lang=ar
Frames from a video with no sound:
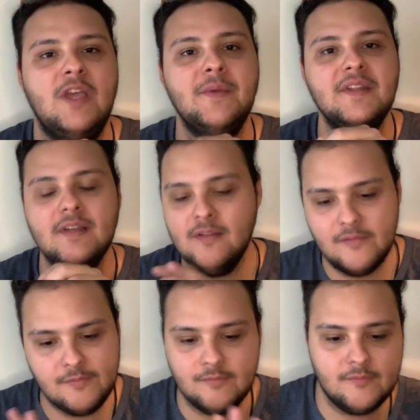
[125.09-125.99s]
حميده
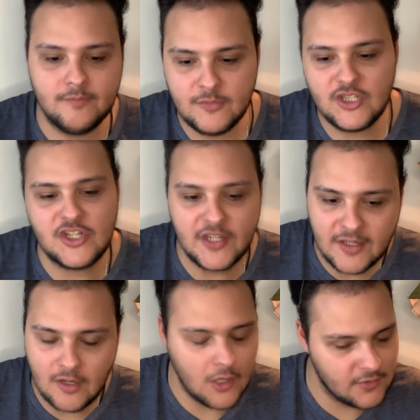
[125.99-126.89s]
مش
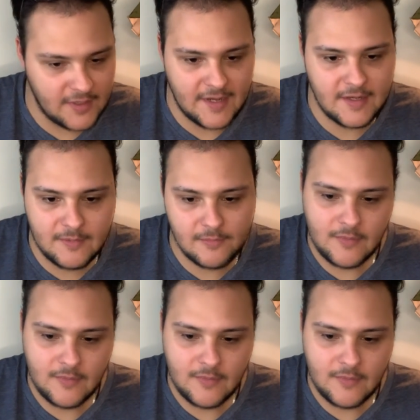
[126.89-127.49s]
عشان اكتر يعني